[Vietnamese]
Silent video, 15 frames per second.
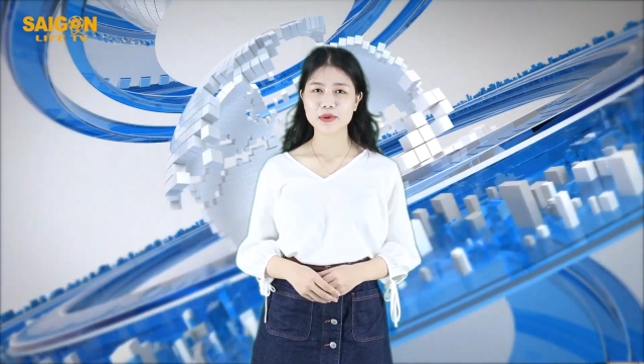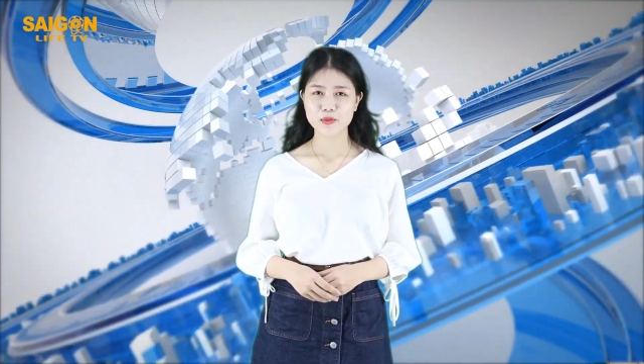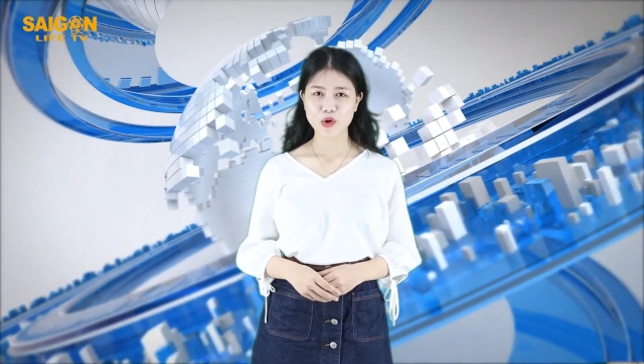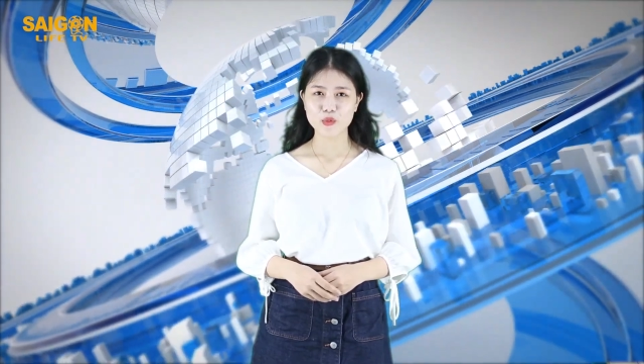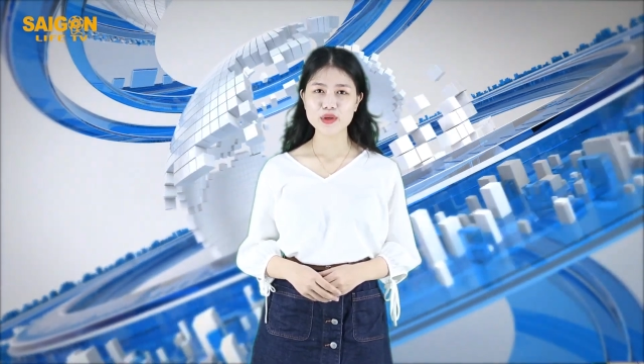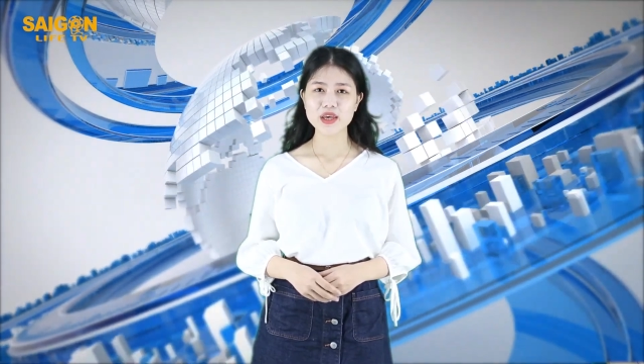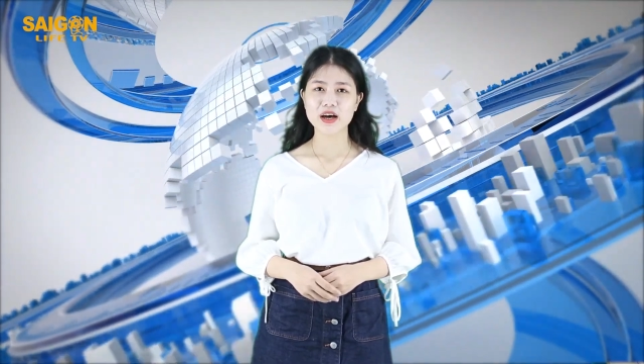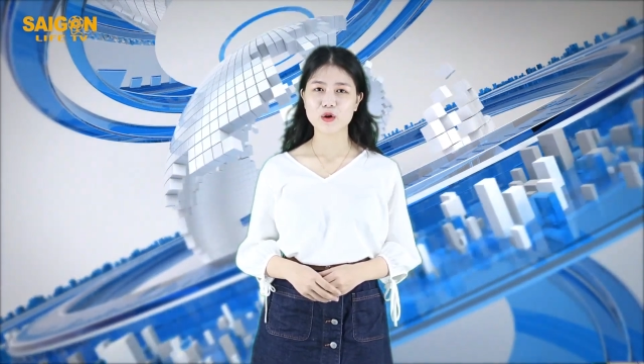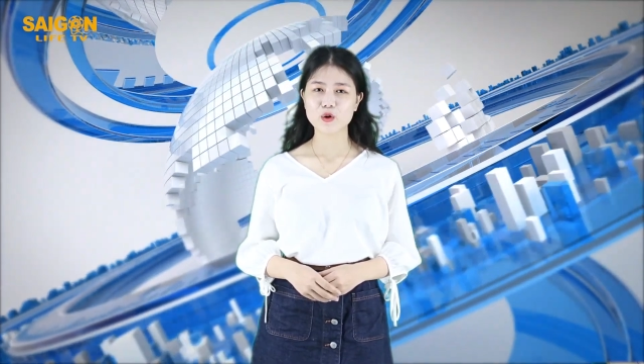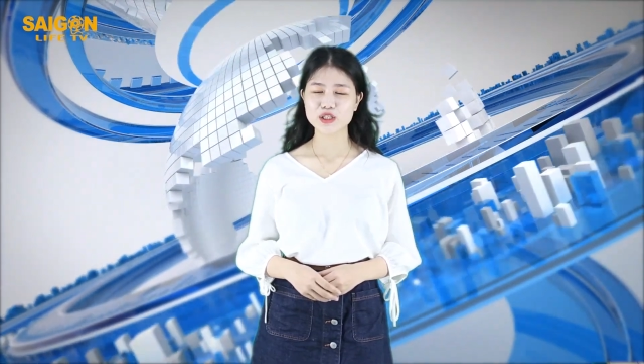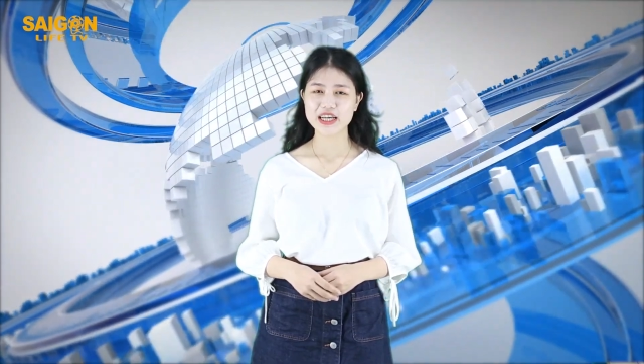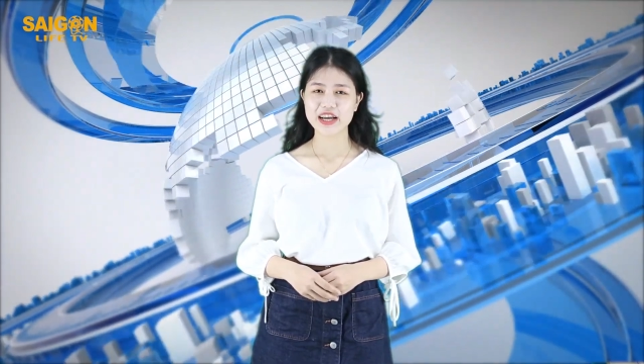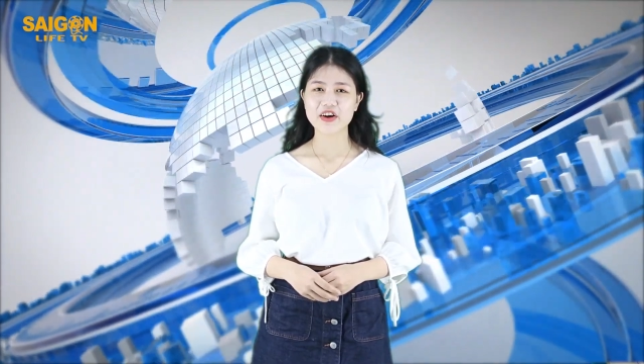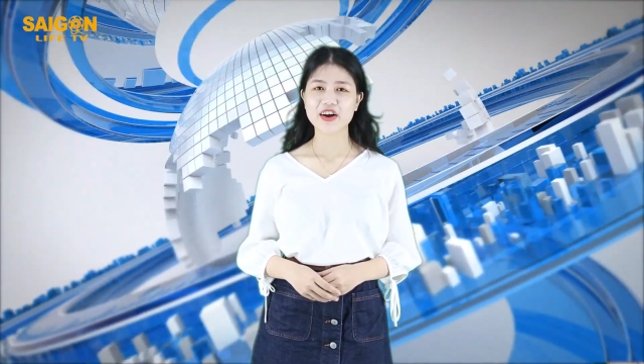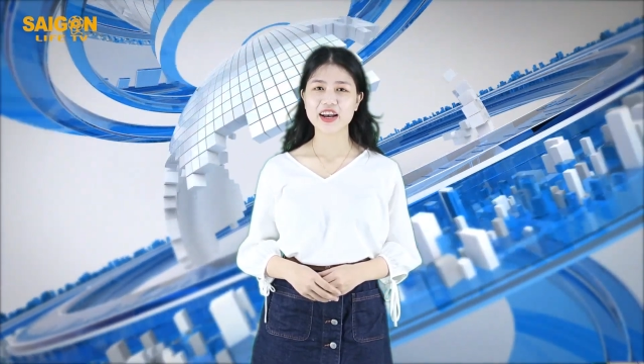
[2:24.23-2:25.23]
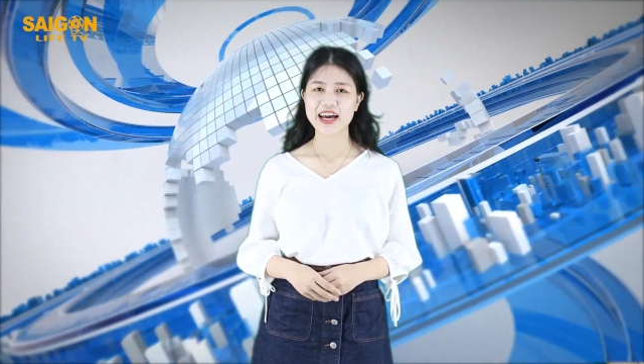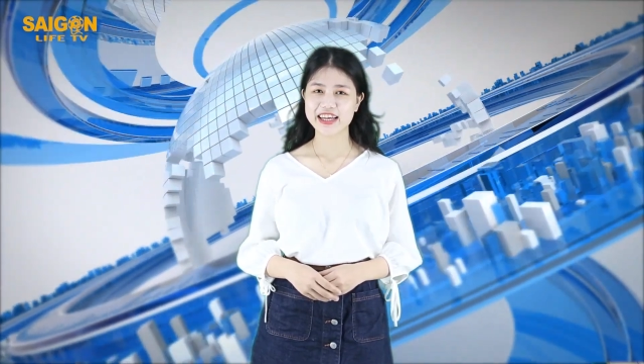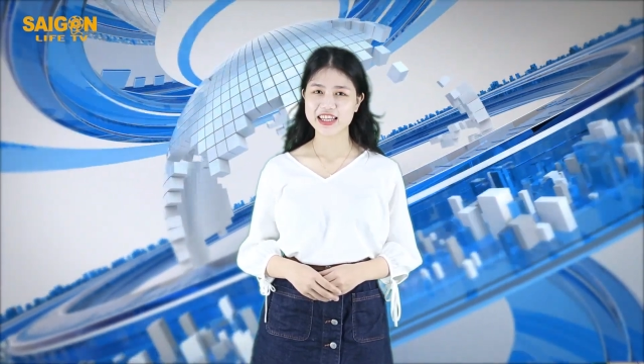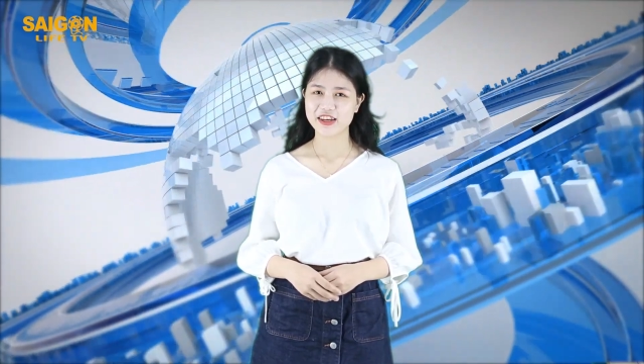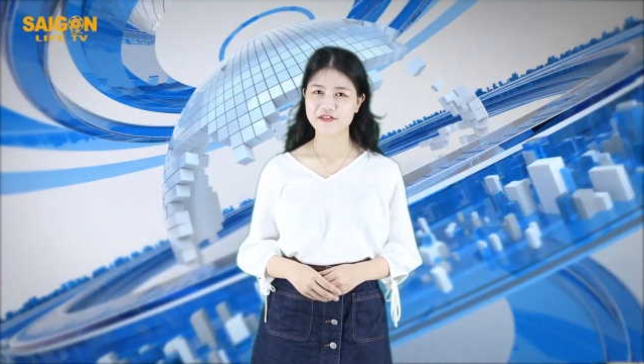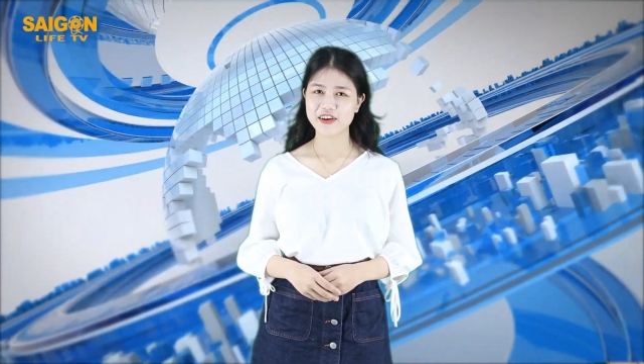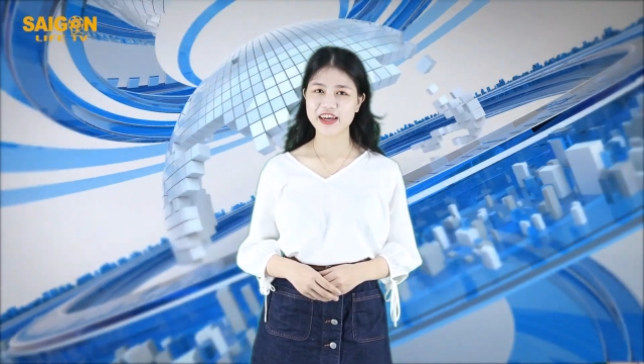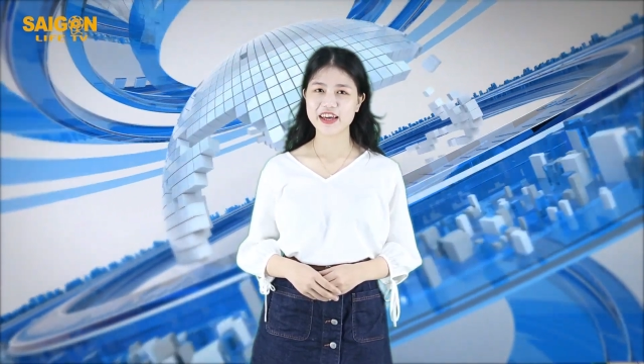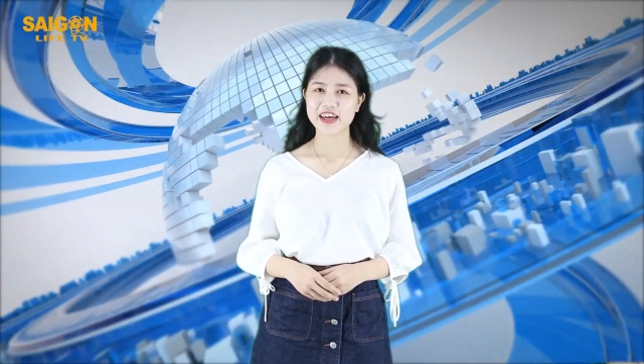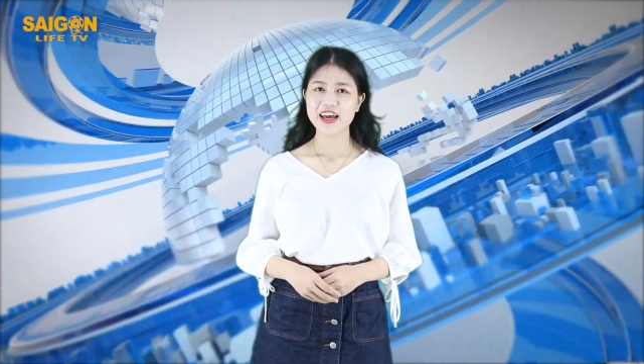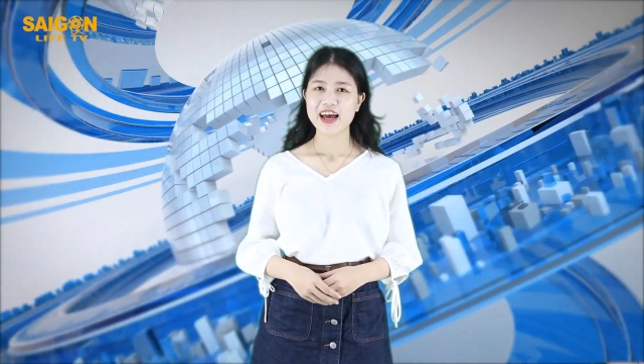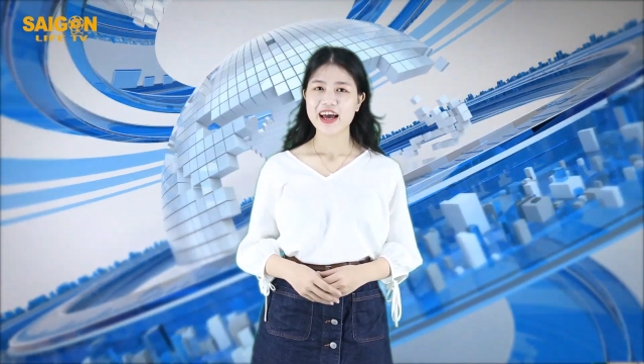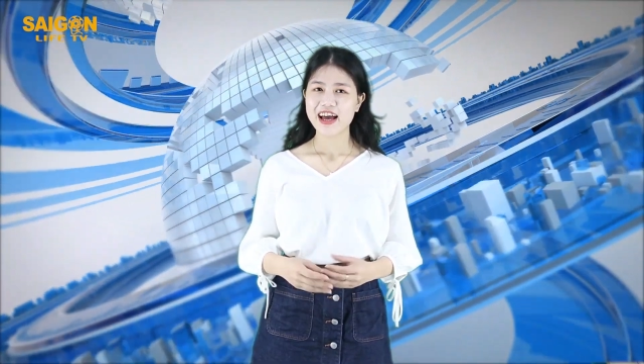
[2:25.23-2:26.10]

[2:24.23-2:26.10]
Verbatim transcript: 24 giờ của Sài Gòn Live TV.